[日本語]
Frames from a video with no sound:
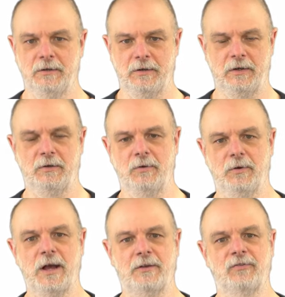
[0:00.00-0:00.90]
F2 の
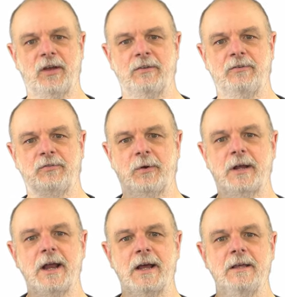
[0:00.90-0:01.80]
掛け算、それ
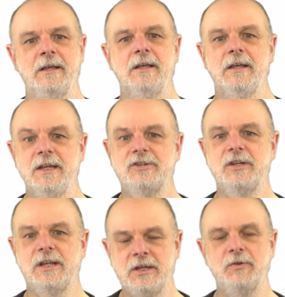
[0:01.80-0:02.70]
から
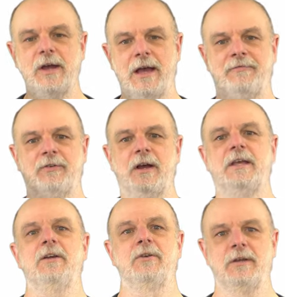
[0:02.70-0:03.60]
1-F か
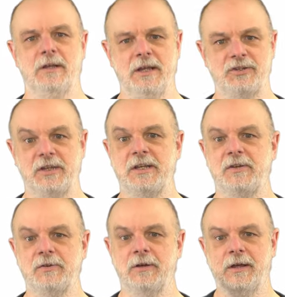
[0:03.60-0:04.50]
ける
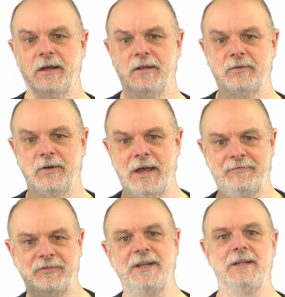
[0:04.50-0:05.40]

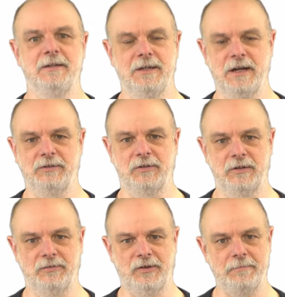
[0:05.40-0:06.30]
1-F2 になってる
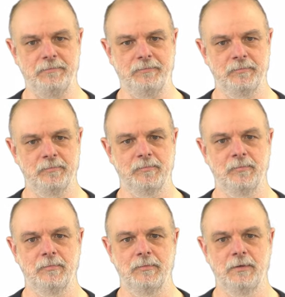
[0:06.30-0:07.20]
んですね。
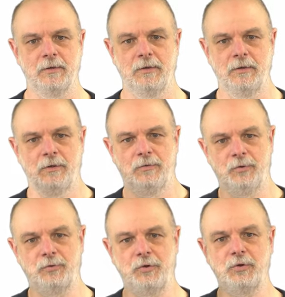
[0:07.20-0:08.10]

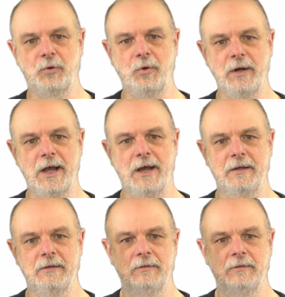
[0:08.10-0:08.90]
そうすると、これが